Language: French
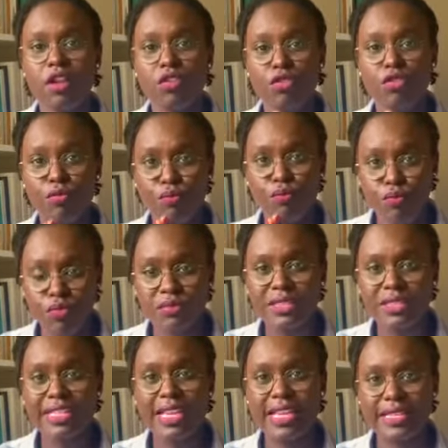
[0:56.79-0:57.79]
le boom
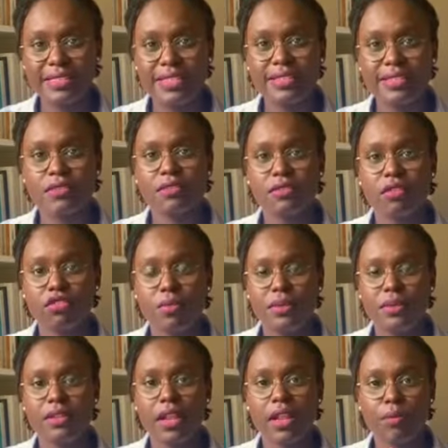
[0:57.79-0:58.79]
qui existe dans le
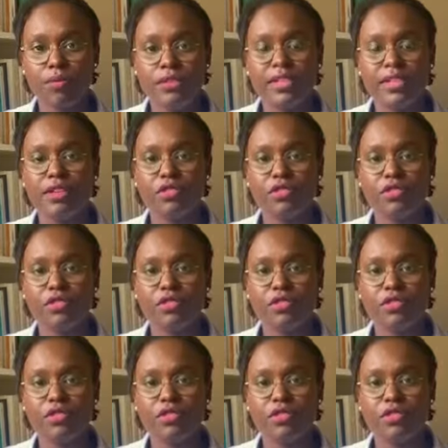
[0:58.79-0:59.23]
domaine de la beauté